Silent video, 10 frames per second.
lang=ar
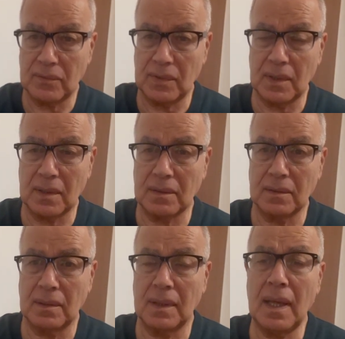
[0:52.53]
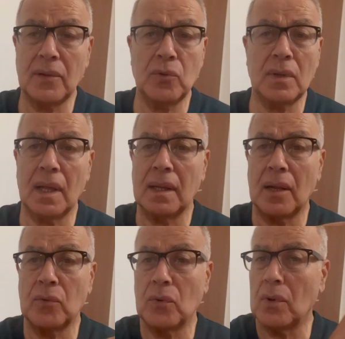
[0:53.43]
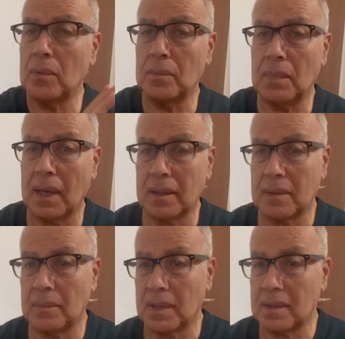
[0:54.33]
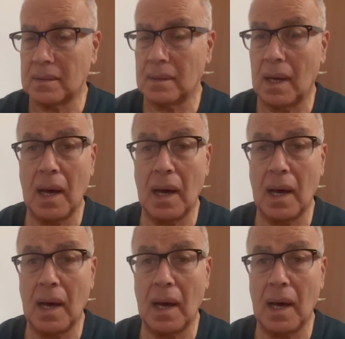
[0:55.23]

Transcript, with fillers: في الأرض لا يدل على أنهم بعير مر